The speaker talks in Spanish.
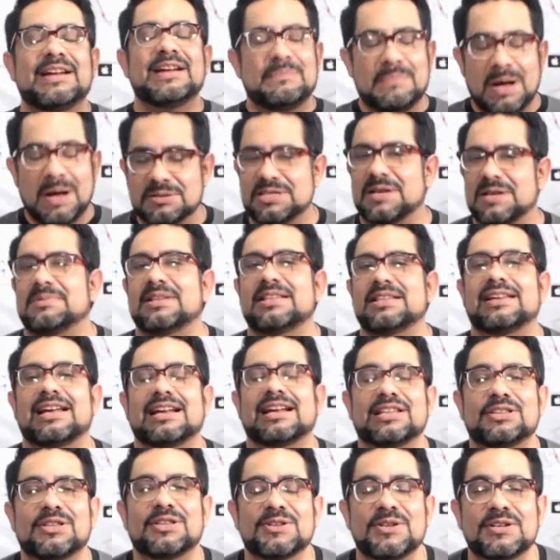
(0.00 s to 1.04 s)
Vamos a platicar
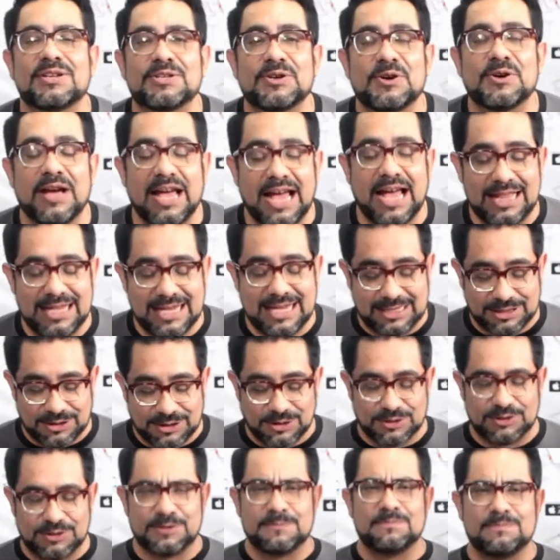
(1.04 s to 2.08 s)
de todo eso en
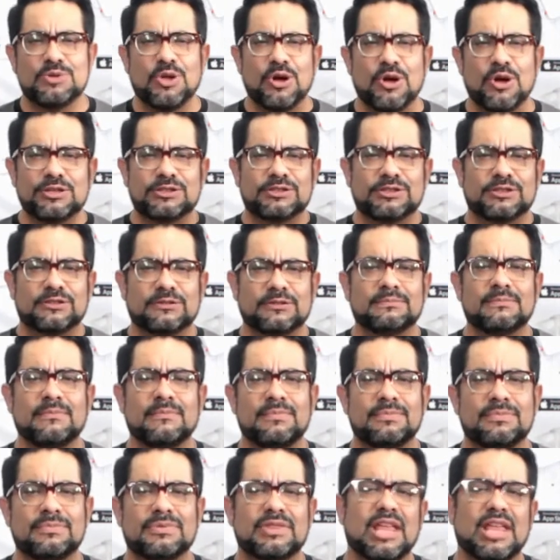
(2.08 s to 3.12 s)
estos dos,
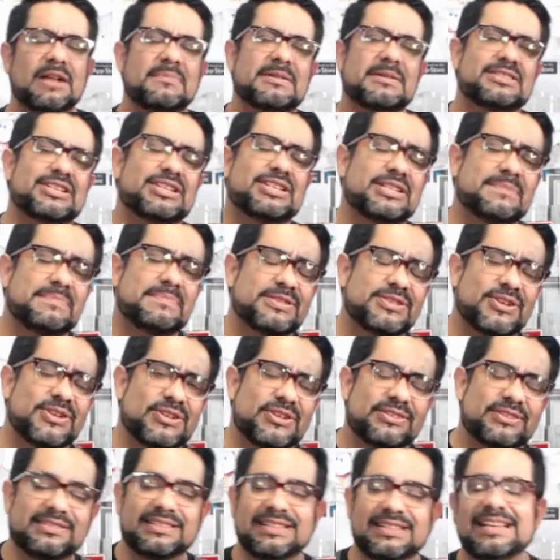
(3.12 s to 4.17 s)
tal vez tres
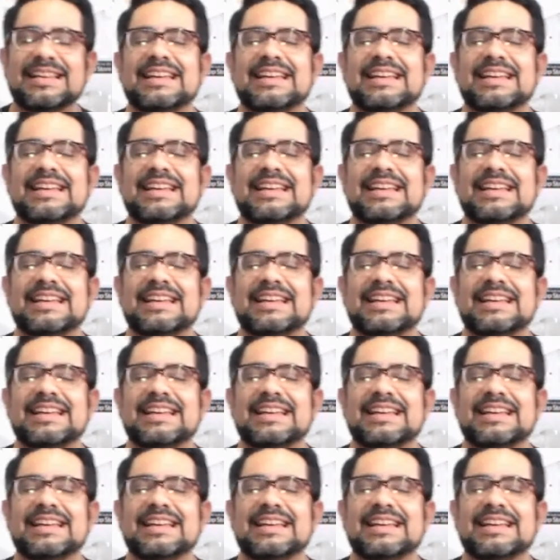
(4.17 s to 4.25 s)
episodios.